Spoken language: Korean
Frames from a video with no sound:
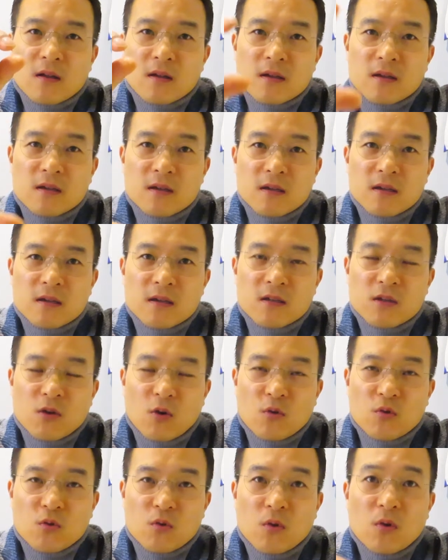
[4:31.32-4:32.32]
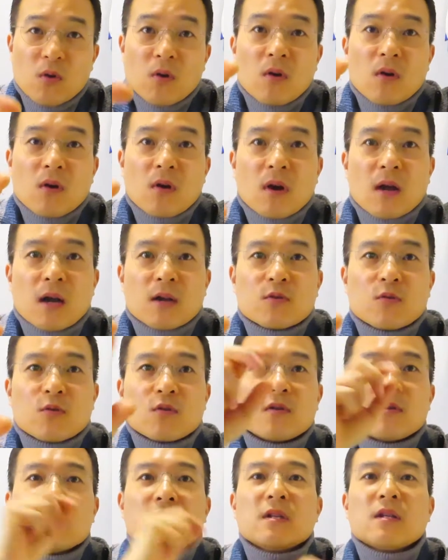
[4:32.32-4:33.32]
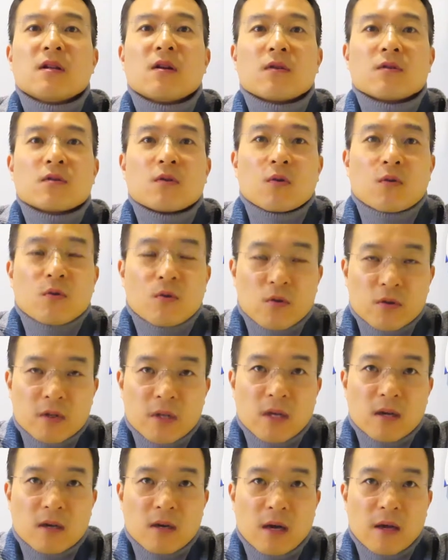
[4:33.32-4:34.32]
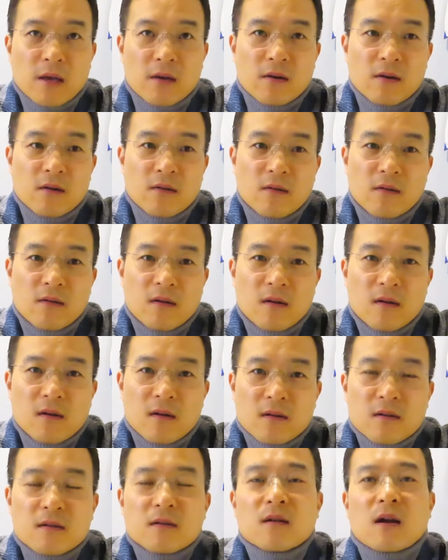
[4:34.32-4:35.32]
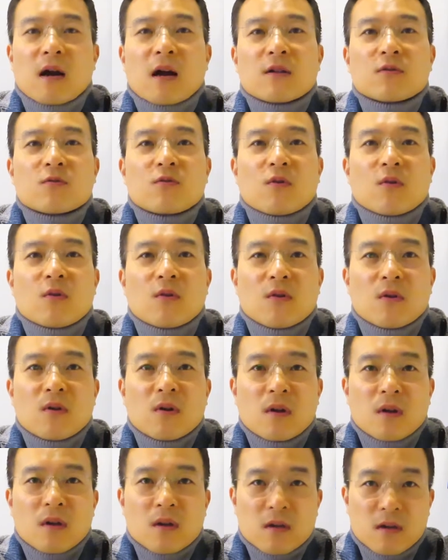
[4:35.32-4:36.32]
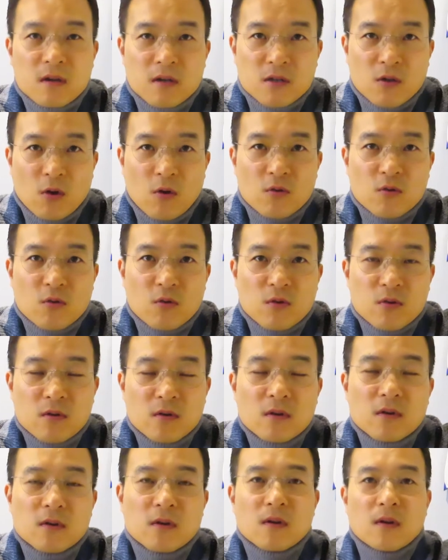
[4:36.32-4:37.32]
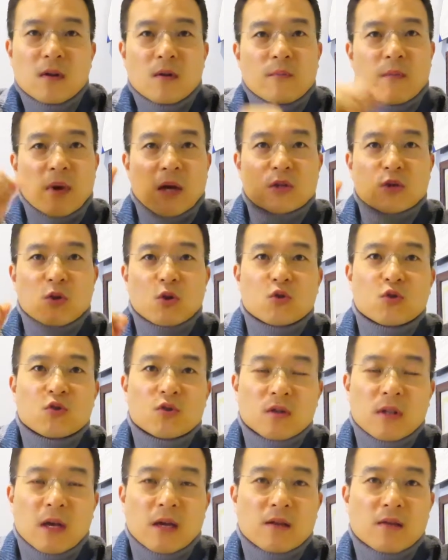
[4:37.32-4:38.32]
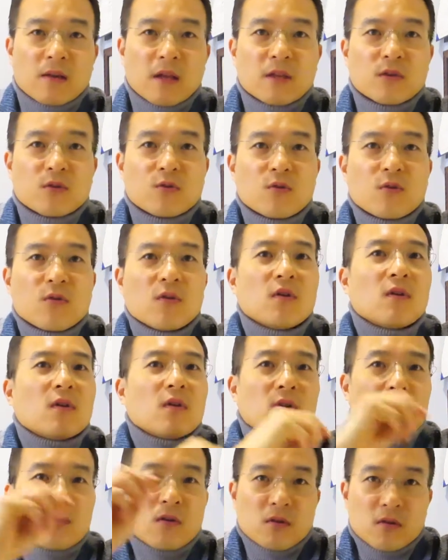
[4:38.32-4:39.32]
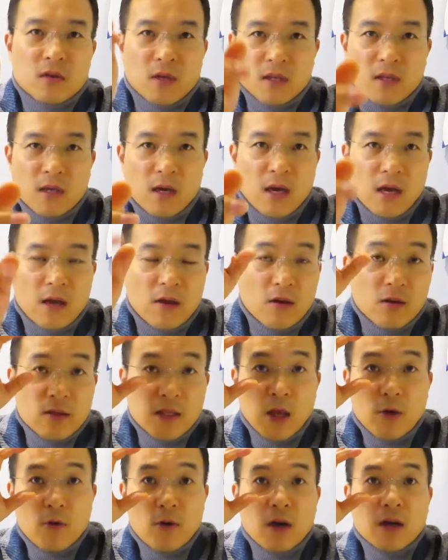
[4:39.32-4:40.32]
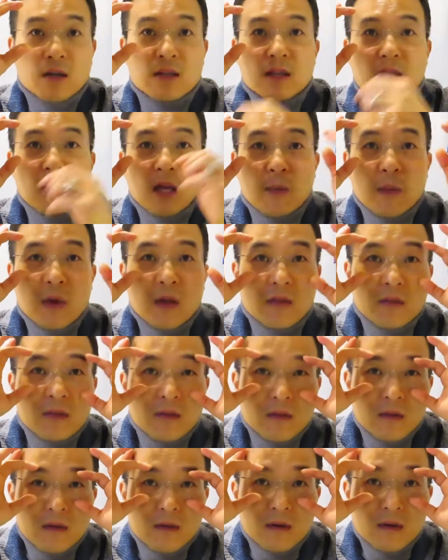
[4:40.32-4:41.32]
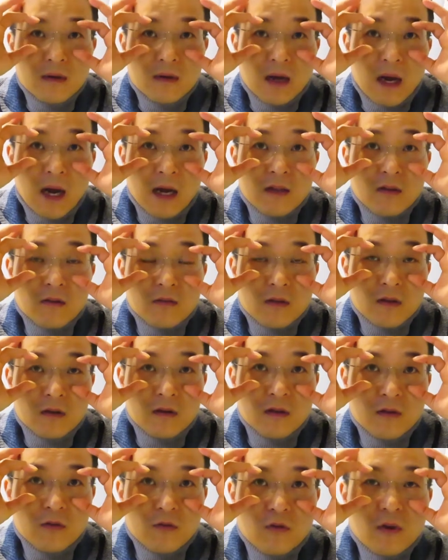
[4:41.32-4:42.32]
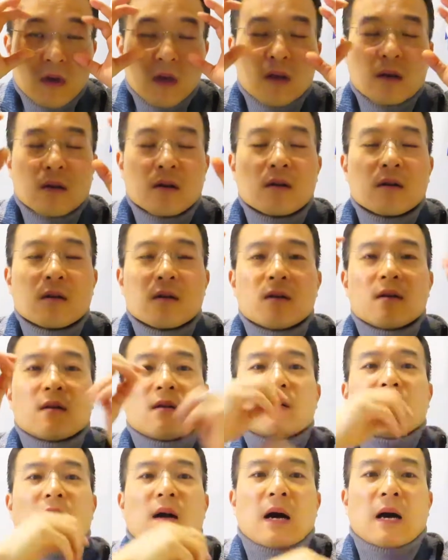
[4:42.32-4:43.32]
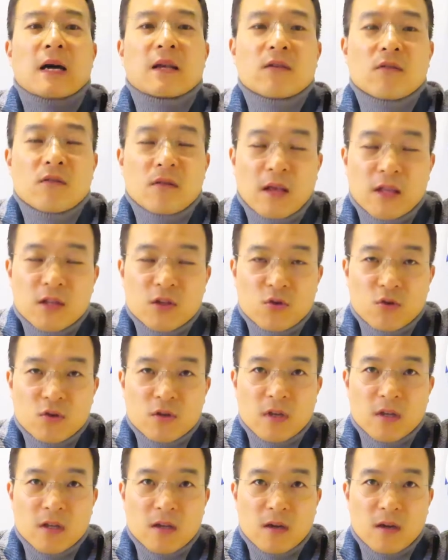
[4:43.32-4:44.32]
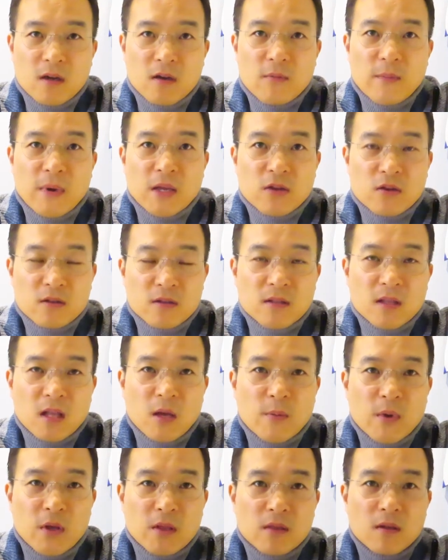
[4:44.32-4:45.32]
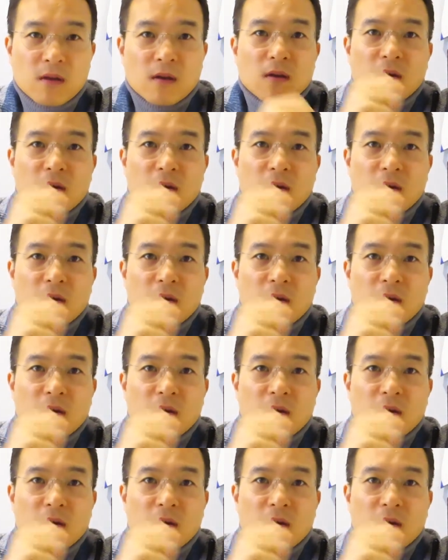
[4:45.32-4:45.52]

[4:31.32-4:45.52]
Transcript: 그 정도 각도를 시력적으로 체크하여 그 각도 그 정도를 맞춰주는 안경 렌즈로 제작하여 사용하게 된다면 안경 틀을 이용하여 안경 렌즈로 제작하여 맞춰 쓴다면